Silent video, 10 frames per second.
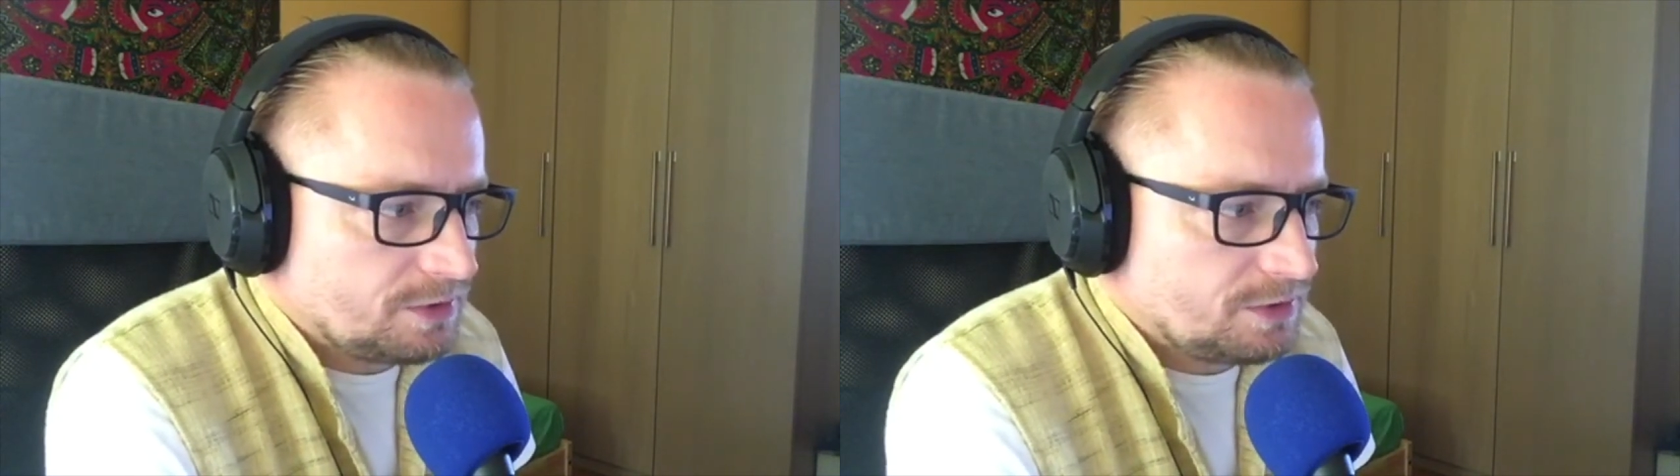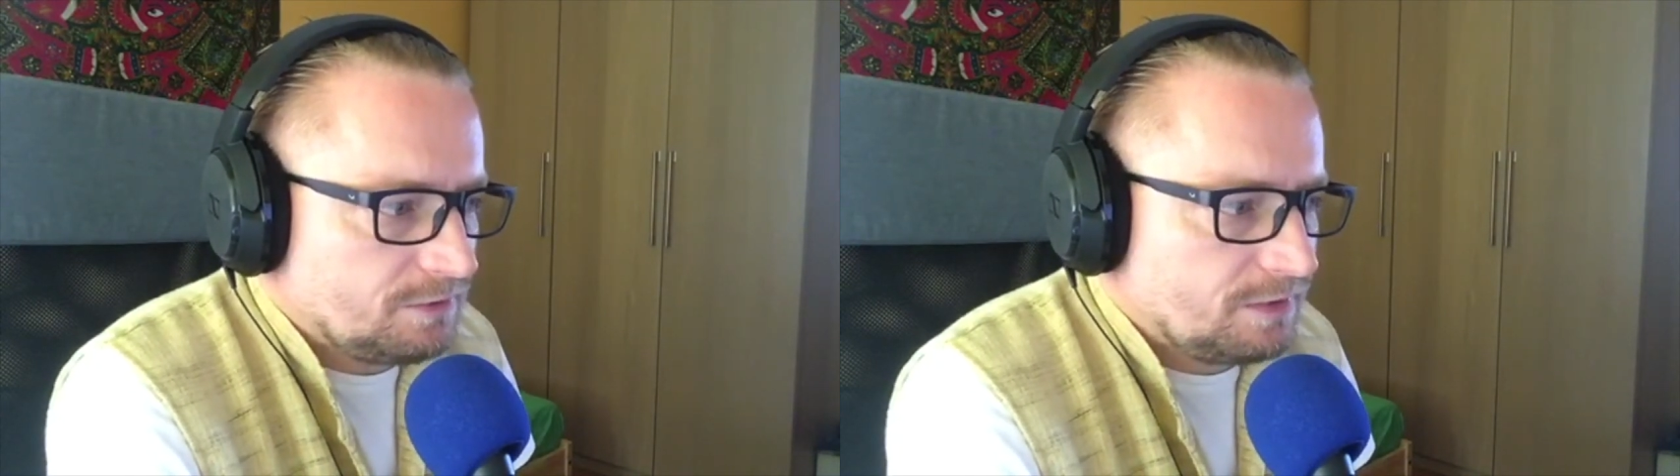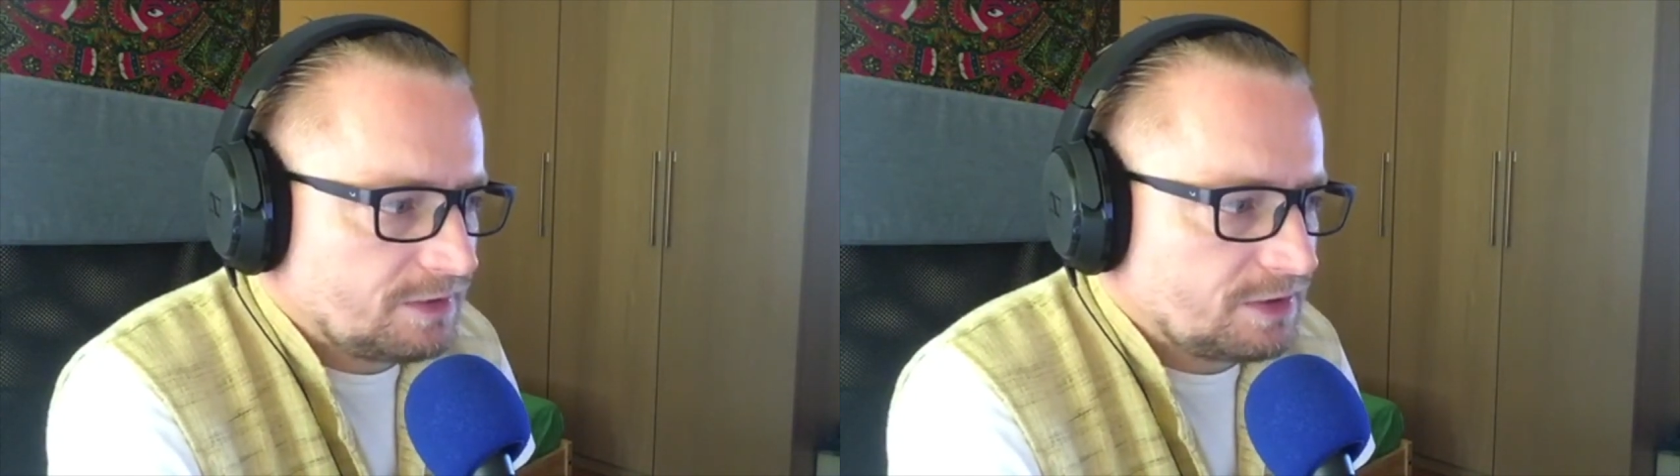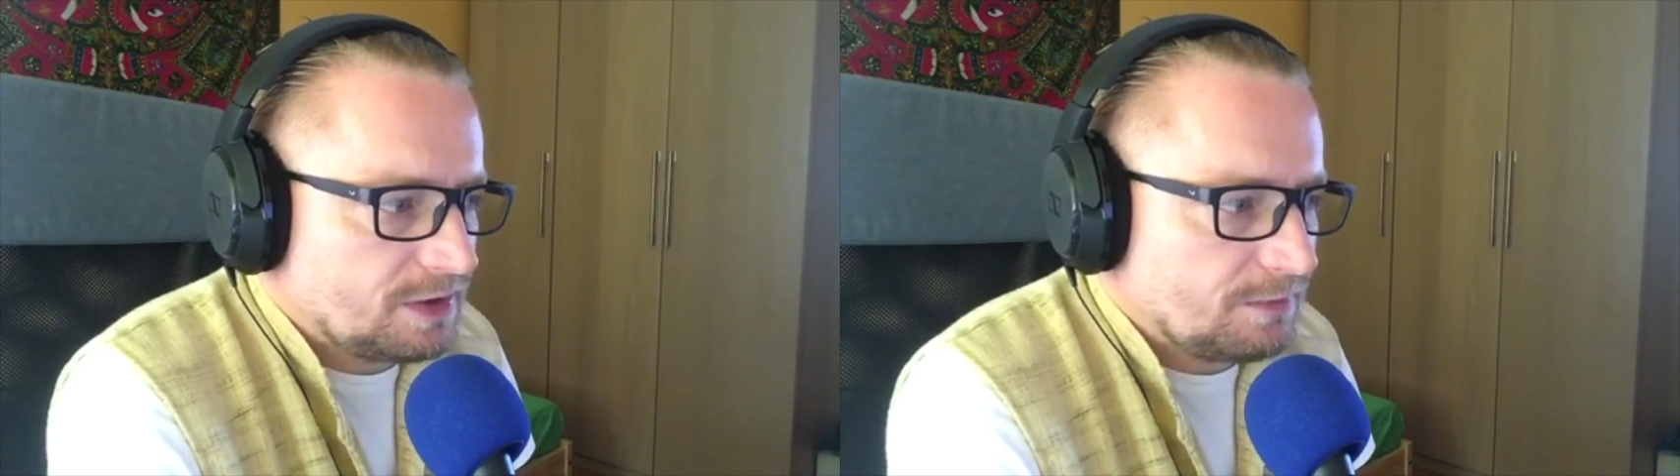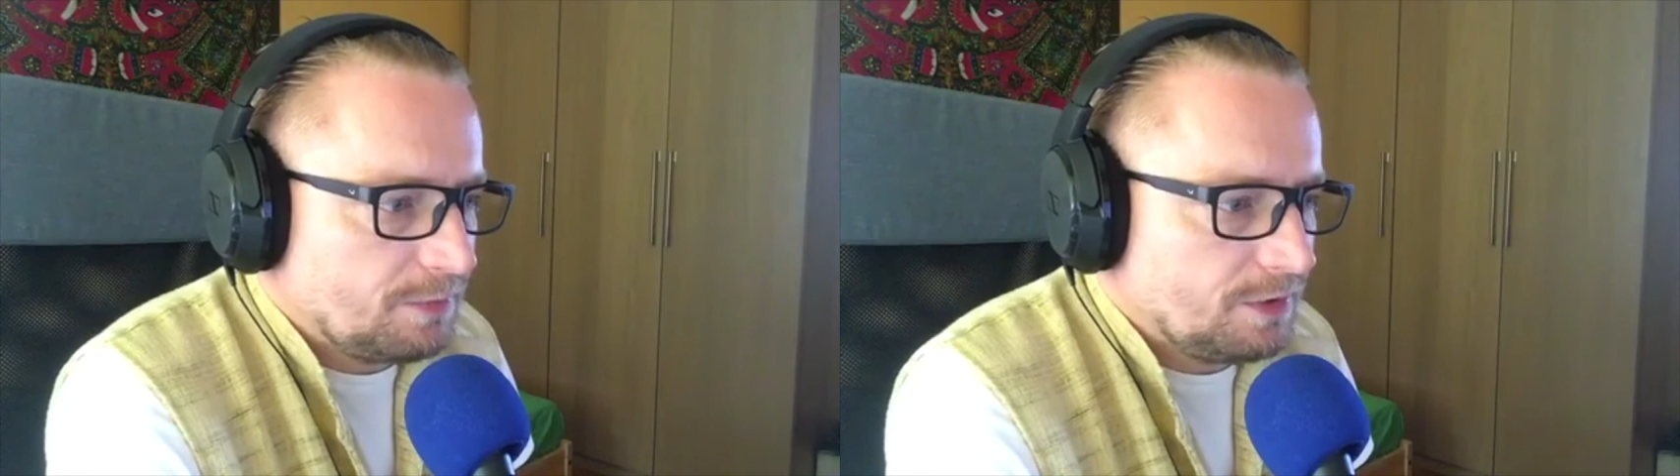Dziwa
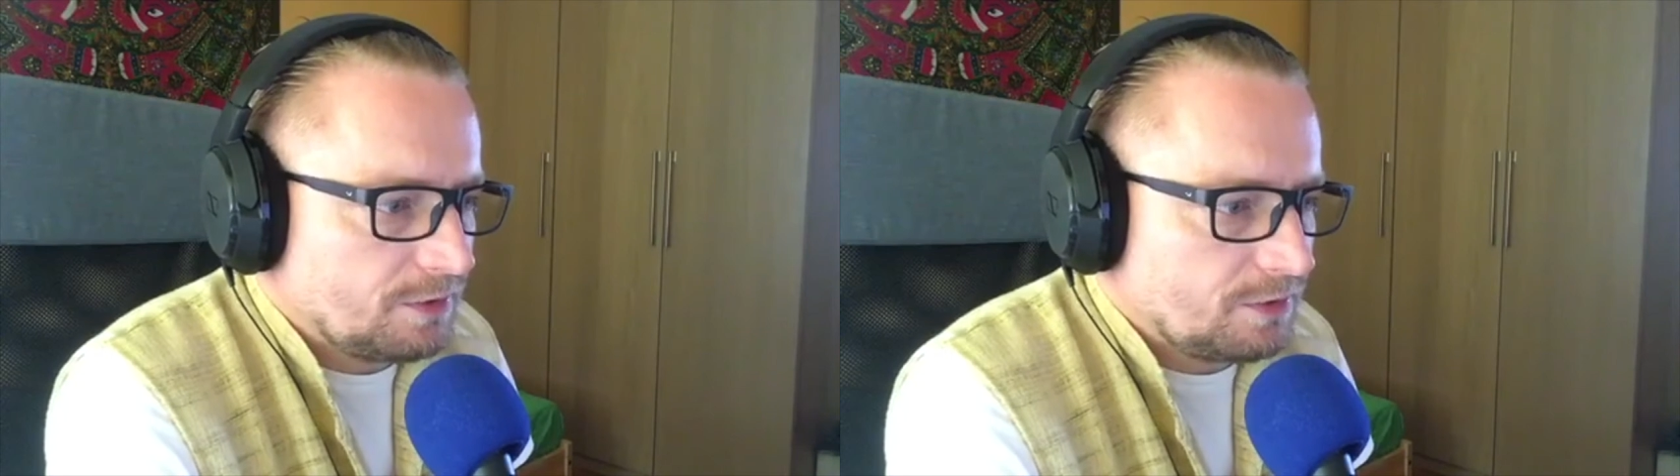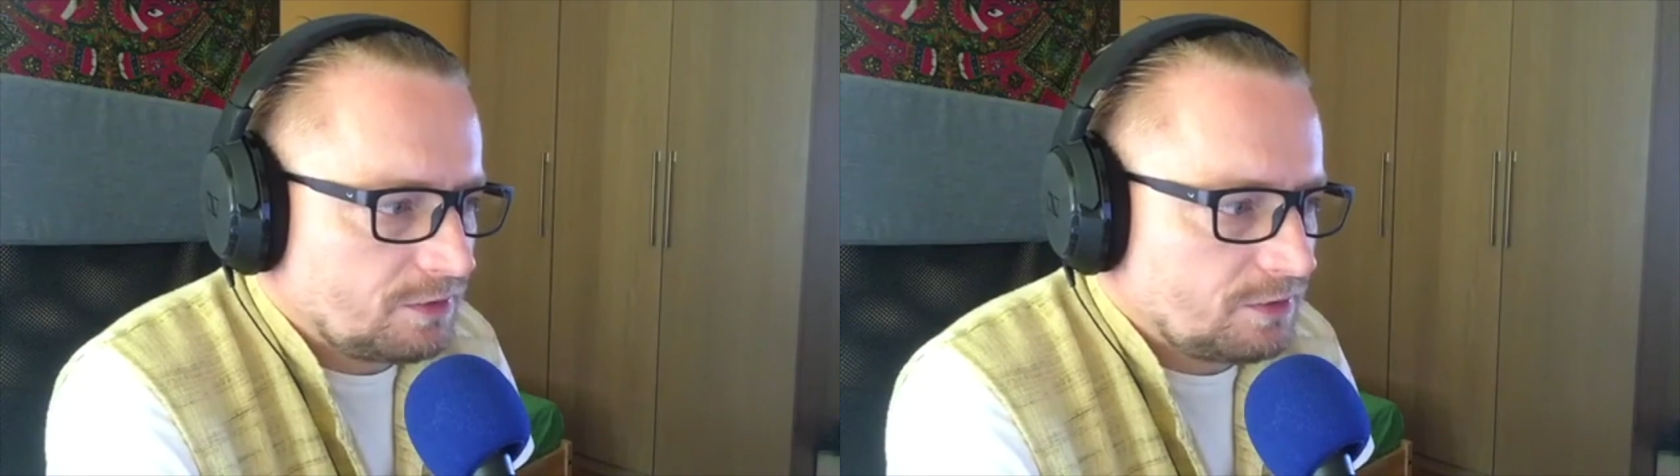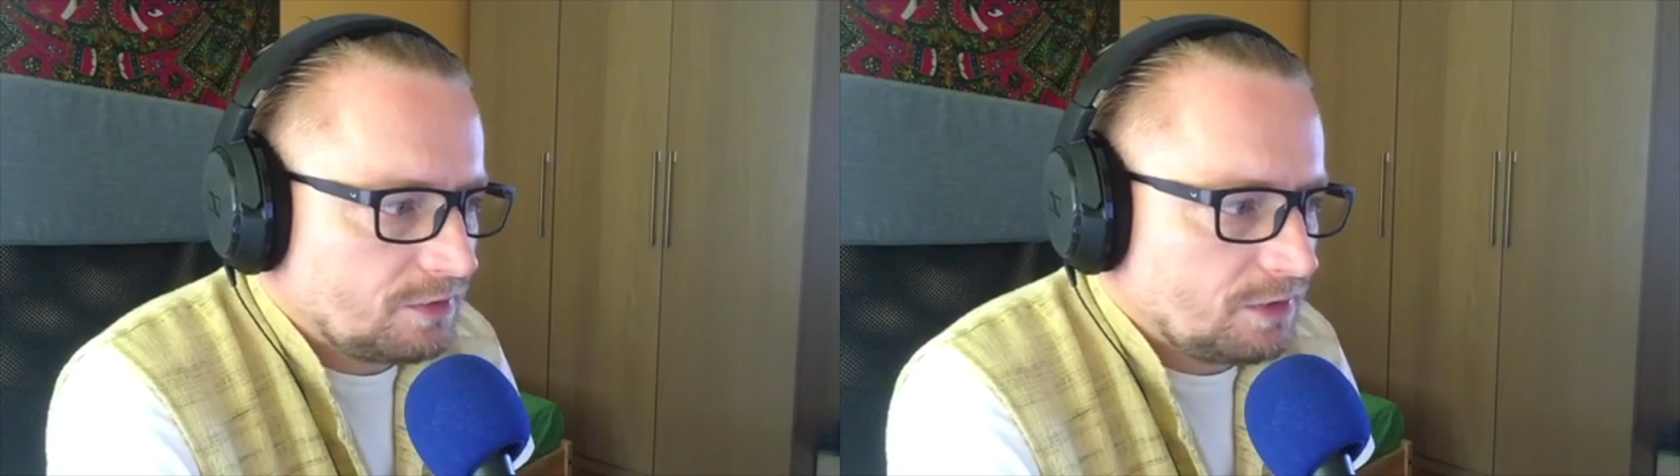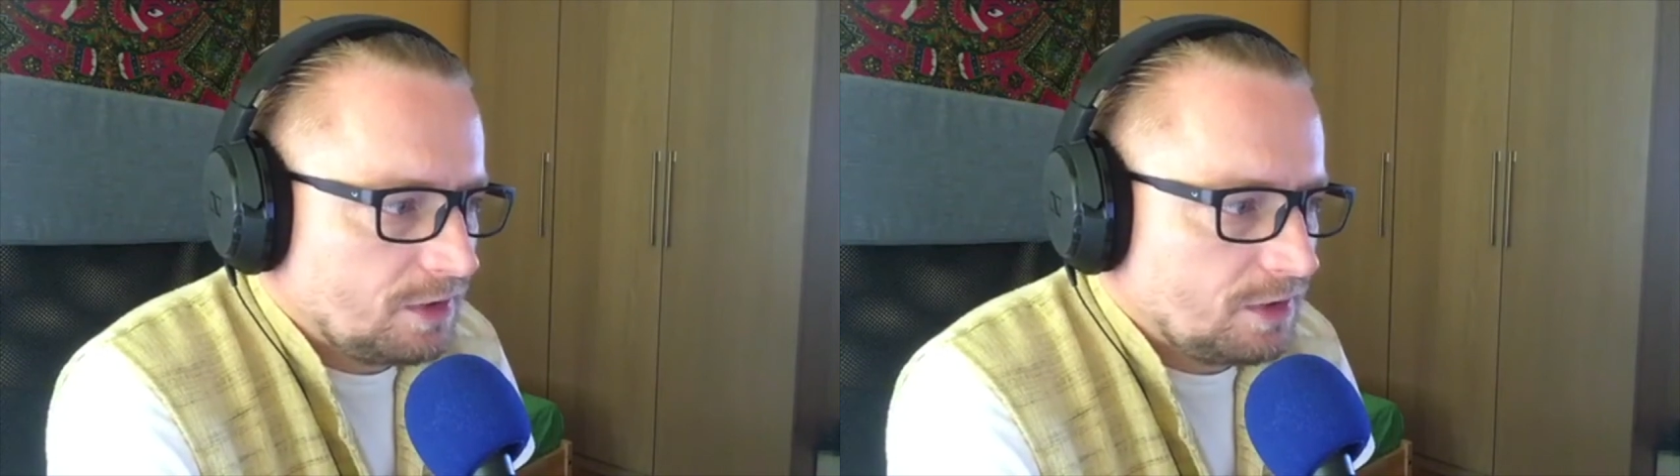zaczyna płynąć